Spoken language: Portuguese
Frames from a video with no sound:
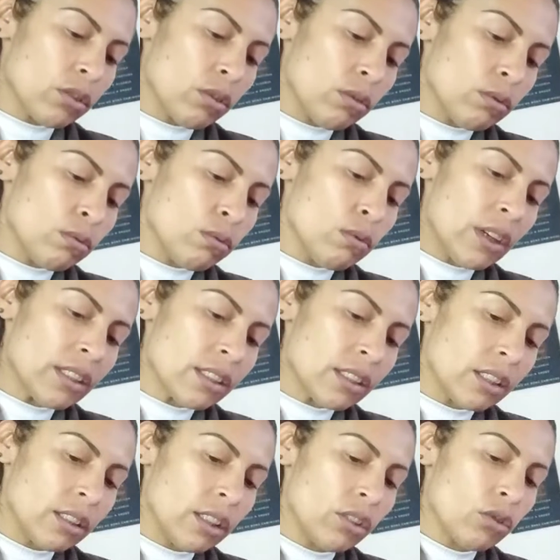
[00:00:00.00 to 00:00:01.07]
Sol, Lua,
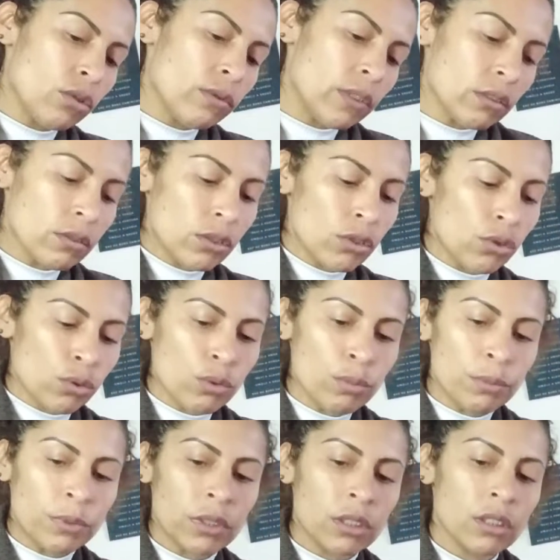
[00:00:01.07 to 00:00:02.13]
Ascendente, Vênus e
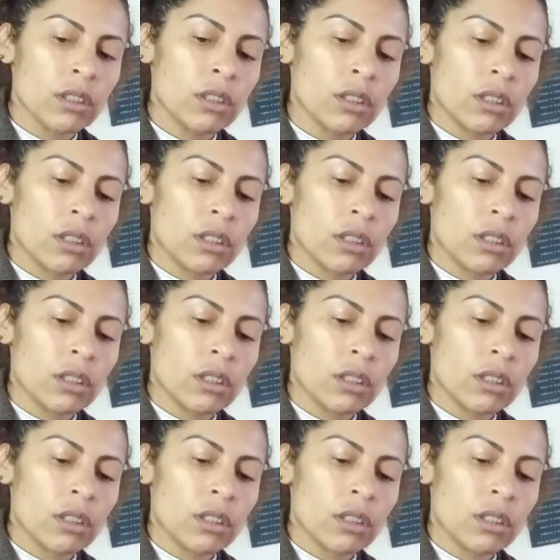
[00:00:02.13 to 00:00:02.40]
Júpiter.